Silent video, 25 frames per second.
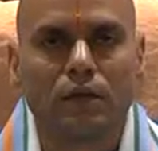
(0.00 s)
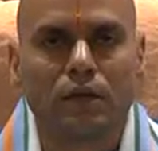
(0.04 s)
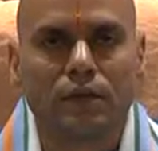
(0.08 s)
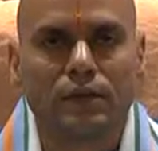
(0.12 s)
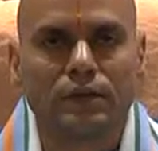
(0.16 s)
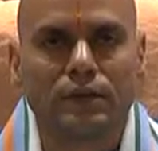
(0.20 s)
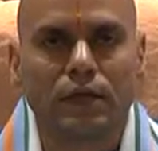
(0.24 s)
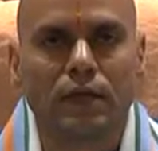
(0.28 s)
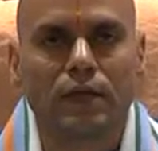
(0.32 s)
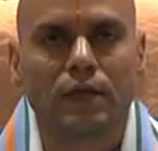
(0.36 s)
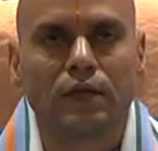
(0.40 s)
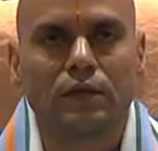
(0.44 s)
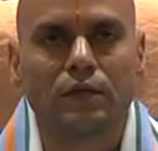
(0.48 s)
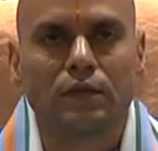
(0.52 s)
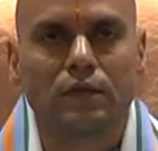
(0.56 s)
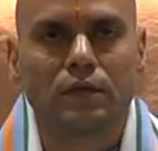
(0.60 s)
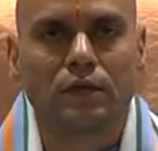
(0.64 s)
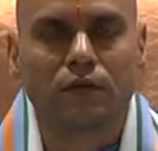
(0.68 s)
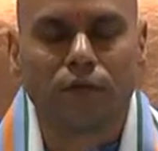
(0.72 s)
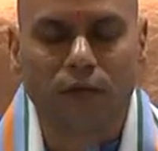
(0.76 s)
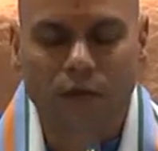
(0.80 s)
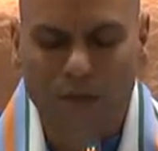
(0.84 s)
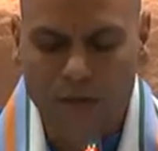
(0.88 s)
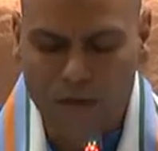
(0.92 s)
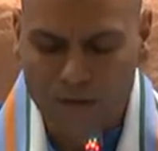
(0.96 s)
ఈసారి
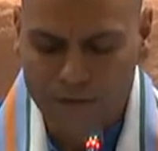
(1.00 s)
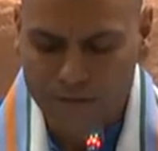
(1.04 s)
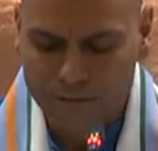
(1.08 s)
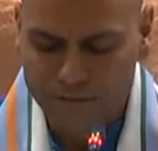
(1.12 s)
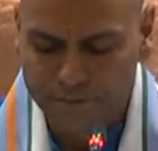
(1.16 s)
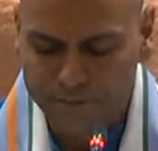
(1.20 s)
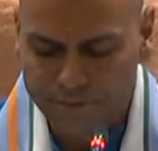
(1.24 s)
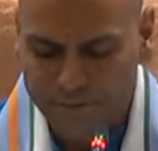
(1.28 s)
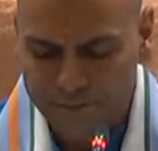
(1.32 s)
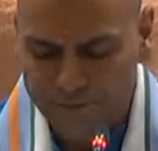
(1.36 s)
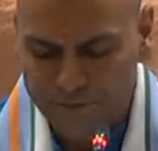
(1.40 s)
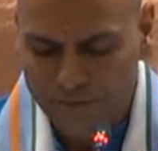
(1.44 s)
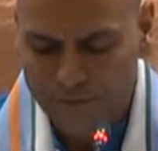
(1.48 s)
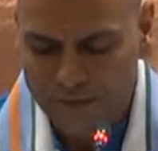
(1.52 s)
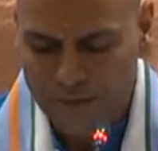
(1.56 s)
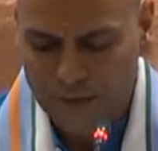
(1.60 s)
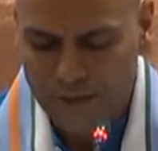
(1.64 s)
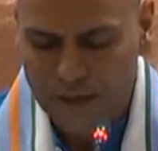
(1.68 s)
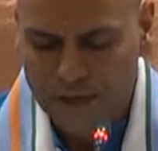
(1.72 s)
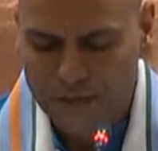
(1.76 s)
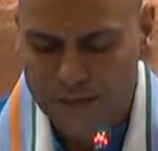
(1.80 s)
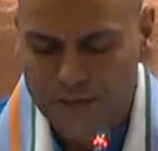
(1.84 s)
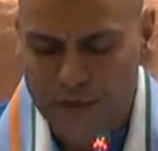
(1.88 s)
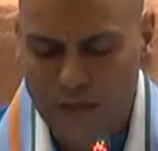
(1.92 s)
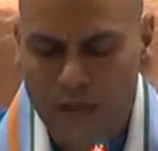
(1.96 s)
శ్రీవారి
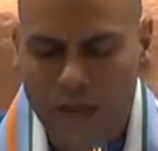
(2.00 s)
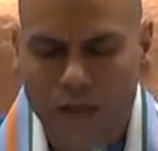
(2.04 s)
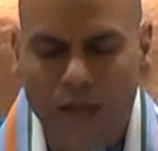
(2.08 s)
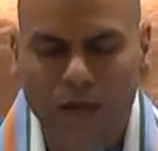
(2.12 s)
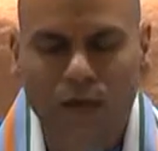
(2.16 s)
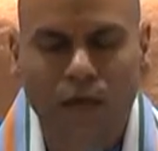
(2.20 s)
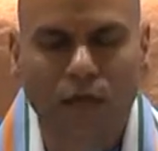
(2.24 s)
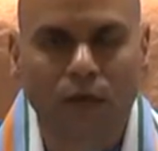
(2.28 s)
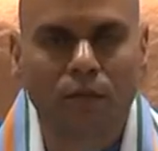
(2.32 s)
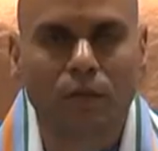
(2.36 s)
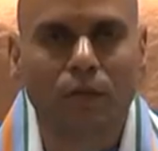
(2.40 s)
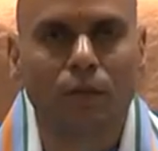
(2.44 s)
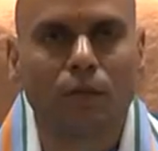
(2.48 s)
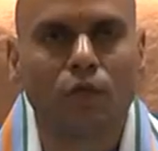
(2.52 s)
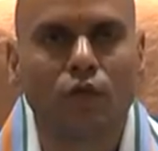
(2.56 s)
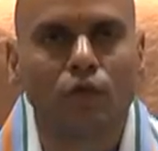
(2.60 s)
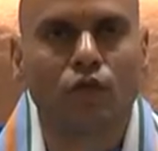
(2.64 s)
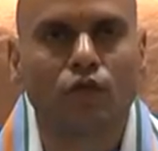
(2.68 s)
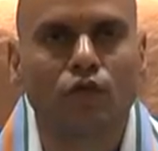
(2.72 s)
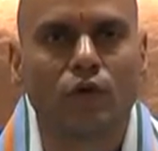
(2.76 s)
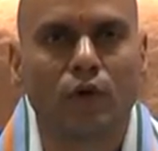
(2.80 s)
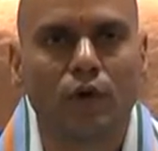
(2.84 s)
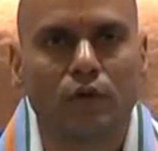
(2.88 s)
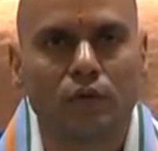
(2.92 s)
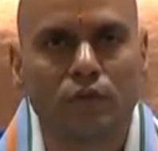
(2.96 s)
సాలకట్ల
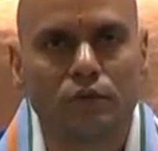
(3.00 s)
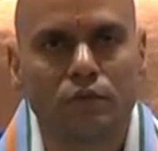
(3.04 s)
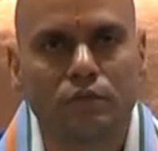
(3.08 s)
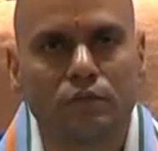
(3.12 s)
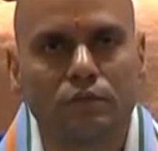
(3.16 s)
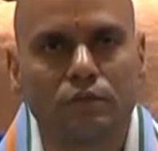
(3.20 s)
బ్రహ్మోత్సవాలు